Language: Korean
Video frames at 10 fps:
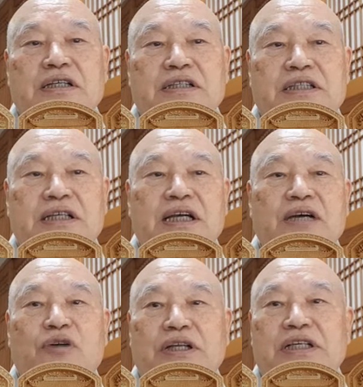지혜
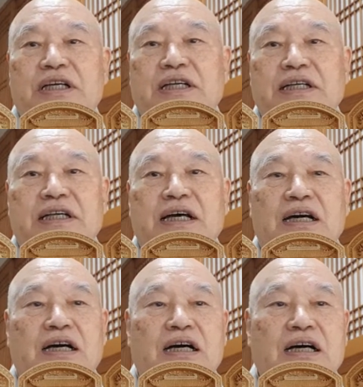관찰이니라.
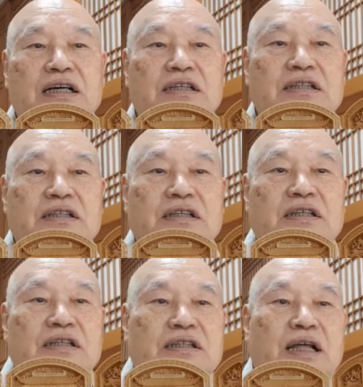
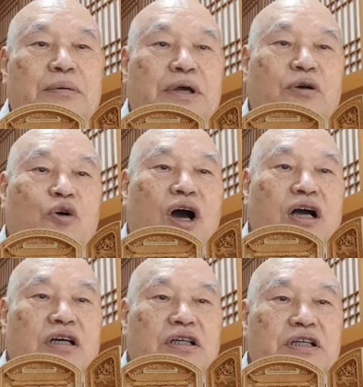그 다음에
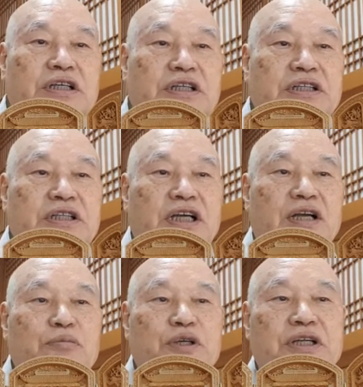과거,
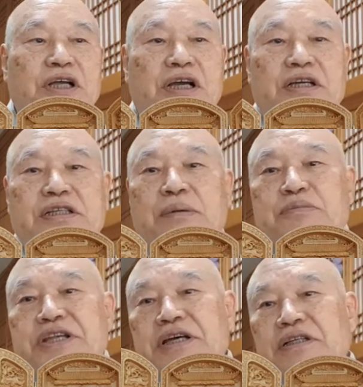현재, 미래,
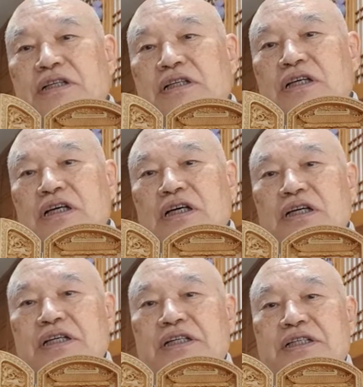삼세의
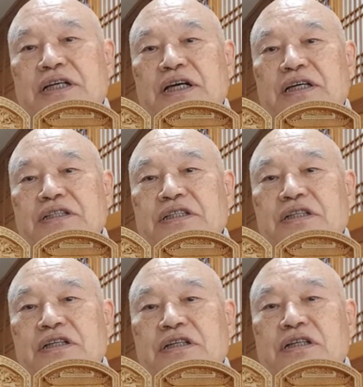일체
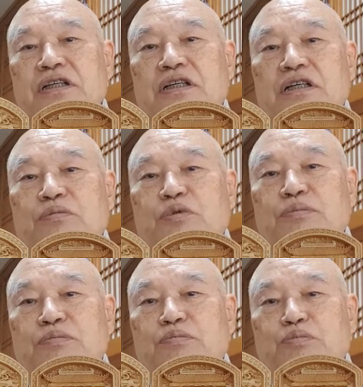선근을
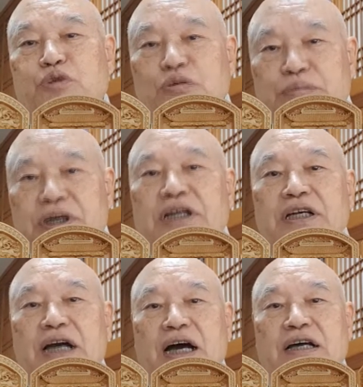분,
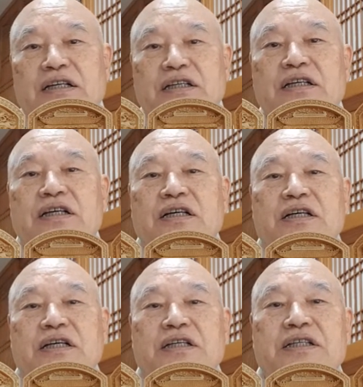분명히 아는
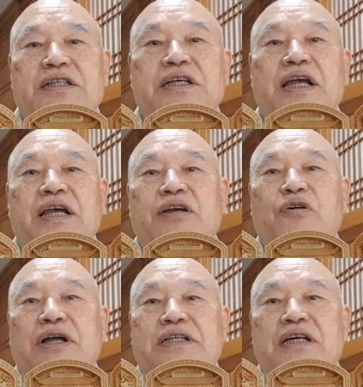지혜의
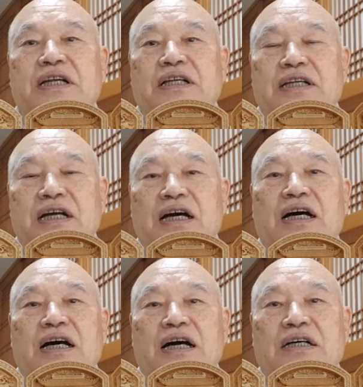관찰이니라.
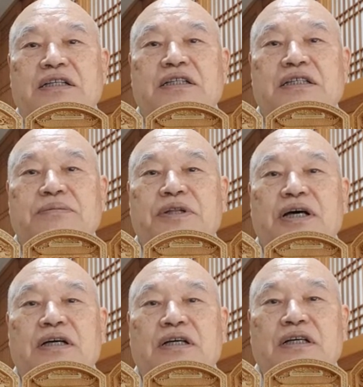그렇습니다.
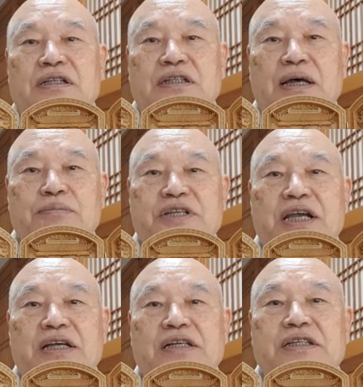
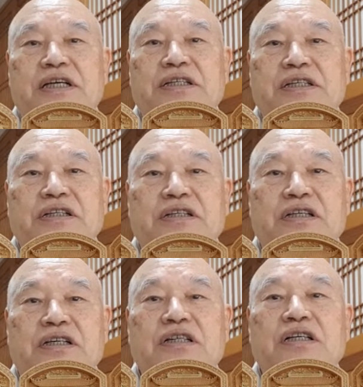삼세 일체
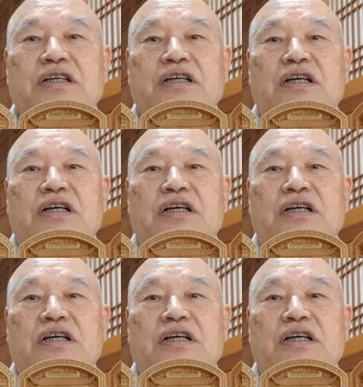선근을